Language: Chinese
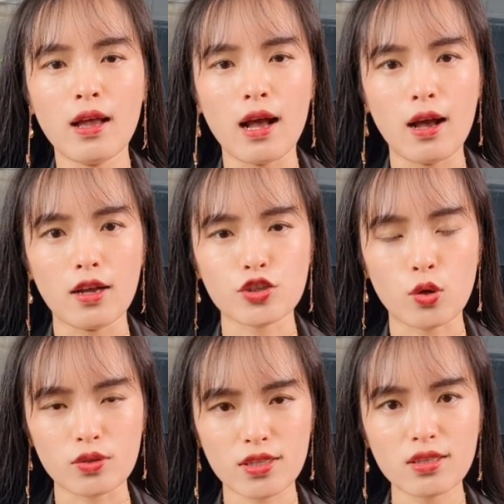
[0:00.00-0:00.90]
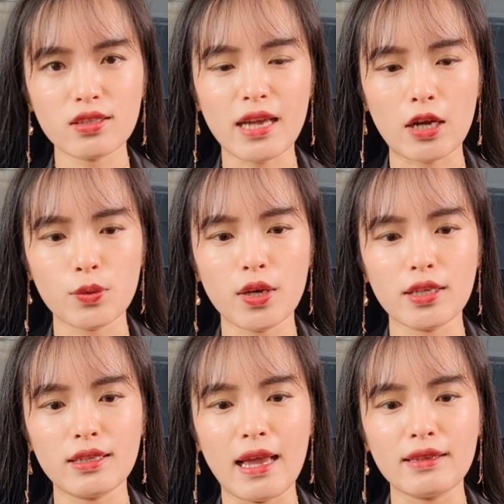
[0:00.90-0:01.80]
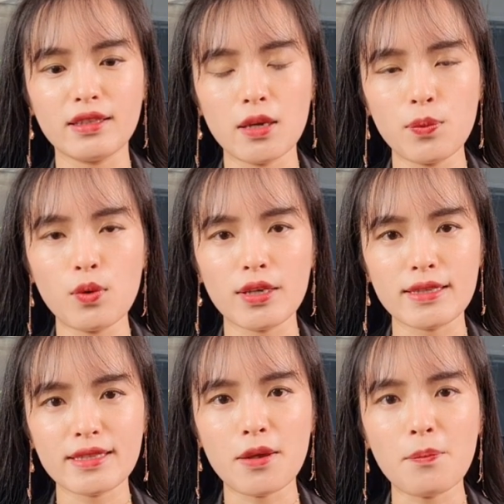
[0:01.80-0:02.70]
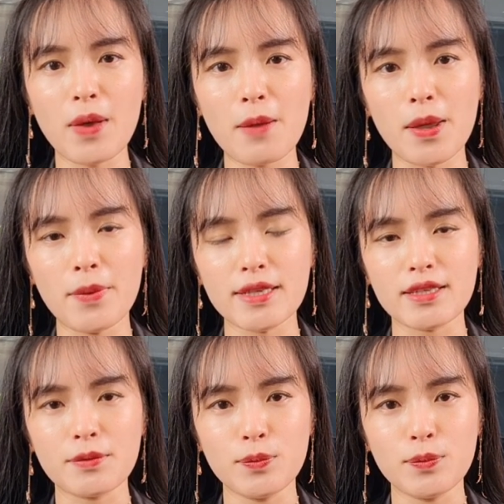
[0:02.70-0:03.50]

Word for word: 啊，首次两个月以来跌破一千八百美金，